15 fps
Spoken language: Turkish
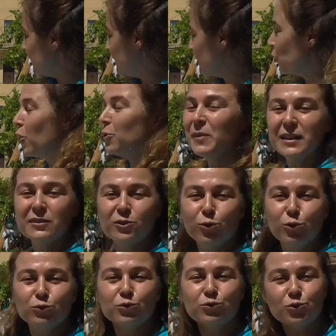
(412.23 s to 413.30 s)
e, görmekte
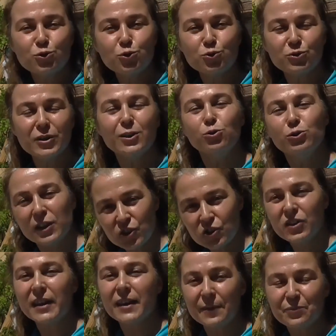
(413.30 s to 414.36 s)
olduğunuz üzere
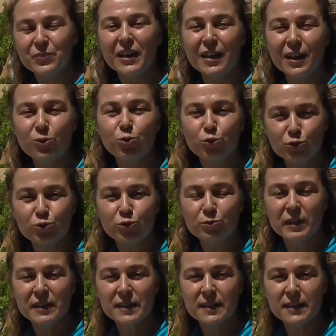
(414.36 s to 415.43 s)
güneşte e,
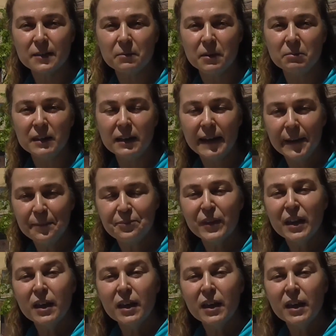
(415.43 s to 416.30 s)
kurutulması sebebiyle